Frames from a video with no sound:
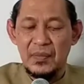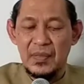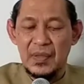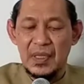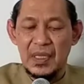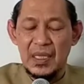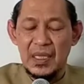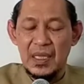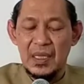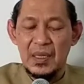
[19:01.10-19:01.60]

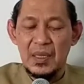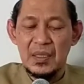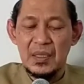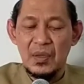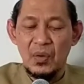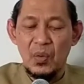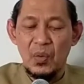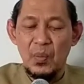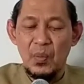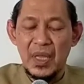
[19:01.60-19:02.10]
Nggih
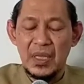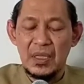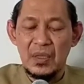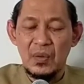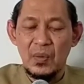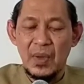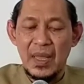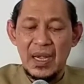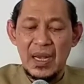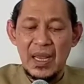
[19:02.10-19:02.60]
umat
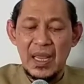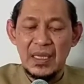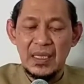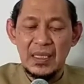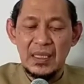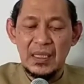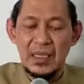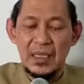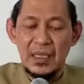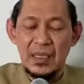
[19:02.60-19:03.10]

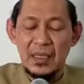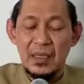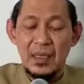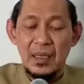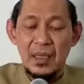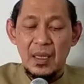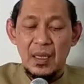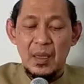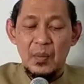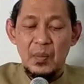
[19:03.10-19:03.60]
diwarai
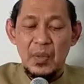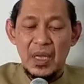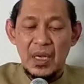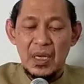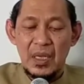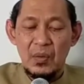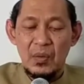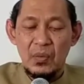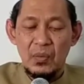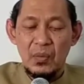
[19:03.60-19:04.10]

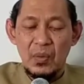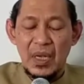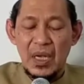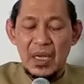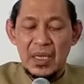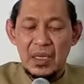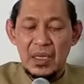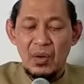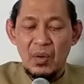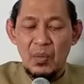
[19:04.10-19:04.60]
bari
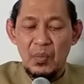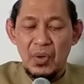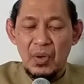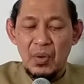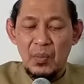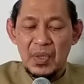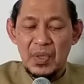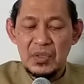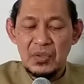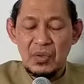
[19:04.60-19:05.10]
warai
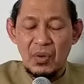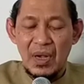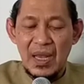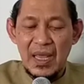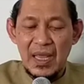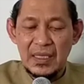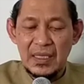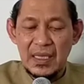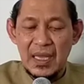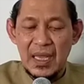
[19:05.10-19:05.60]
nopo
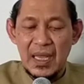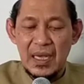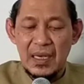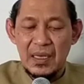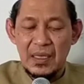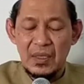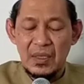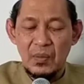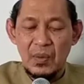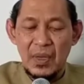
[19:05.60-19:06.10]

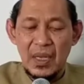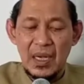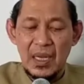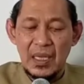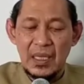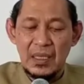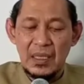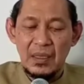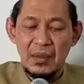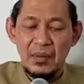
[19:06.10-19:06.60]
pesolatan
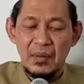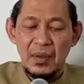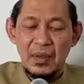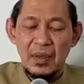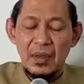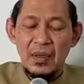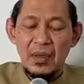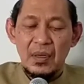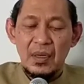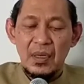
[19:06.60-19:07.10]
diwarai.
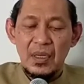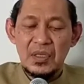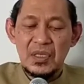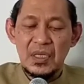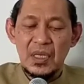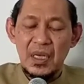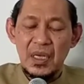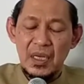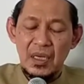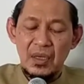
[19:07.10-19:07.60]
Dek
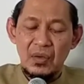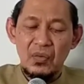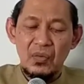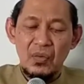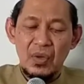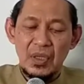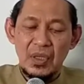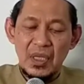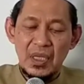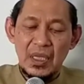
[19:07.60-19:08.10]
cilik niku
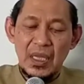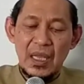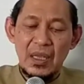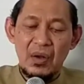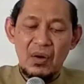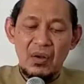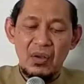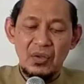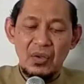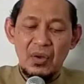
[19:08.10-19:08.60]
ngoten tah
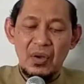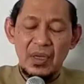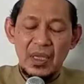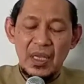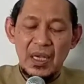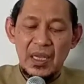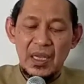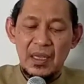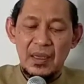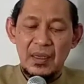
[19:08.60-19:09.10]
rata
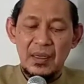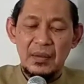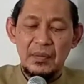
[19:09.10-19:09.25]
kira.